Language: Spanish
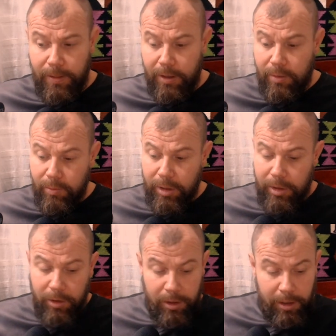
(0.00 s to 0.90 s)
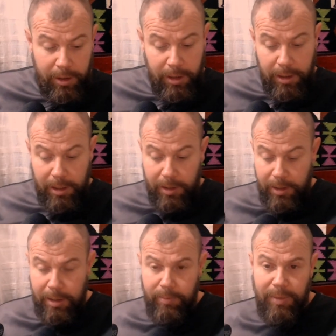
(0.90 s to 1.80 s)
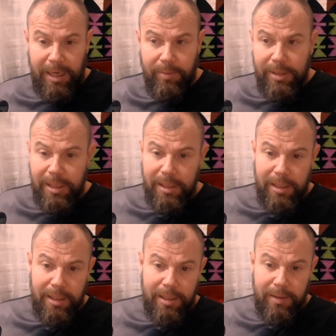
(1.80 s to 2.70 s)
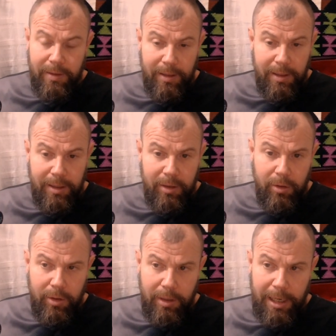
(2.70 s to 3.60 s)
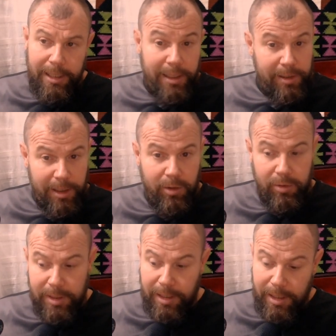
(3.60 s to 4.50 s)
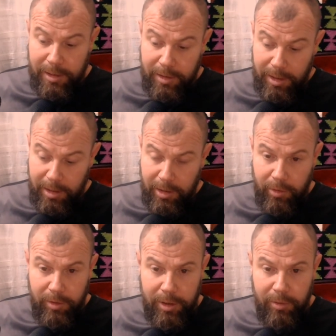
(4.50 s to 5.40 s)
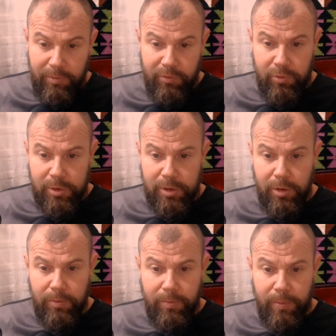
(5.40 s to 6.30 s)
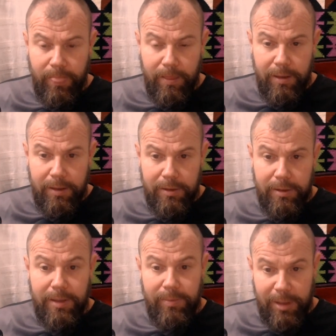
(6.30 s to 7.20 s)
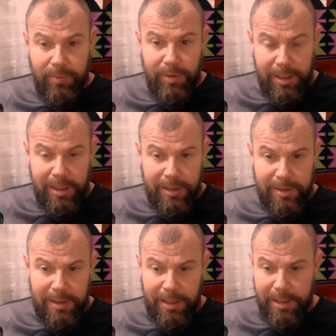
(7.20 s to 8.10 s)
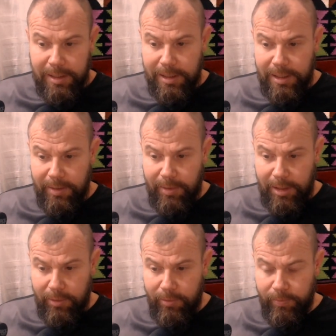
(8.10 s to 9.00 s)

Bueno, para mí hay que hacer lo siguiente y lo digo en función de mi experiencia en este trabajo.